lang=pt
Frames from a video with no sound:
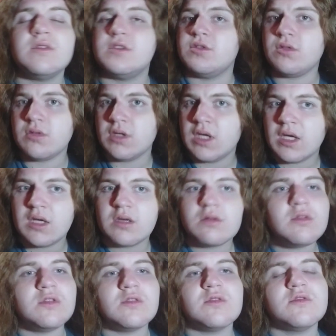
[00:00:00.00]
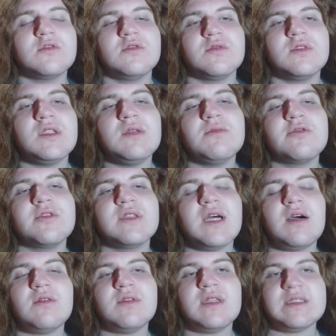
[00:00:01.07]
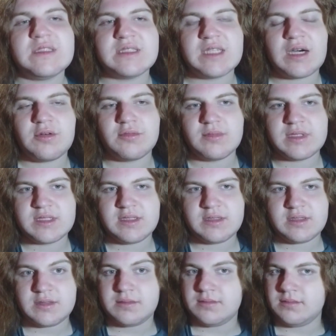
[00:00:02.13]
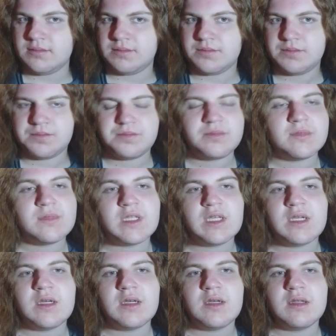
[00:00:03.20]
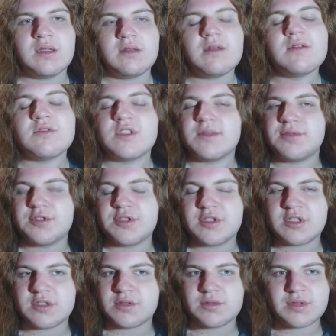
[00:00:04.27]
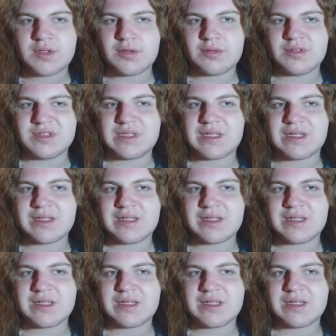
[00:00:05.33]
estou curioso. Tribunal das Almas. Hum, não é um tipo de título que eu consiga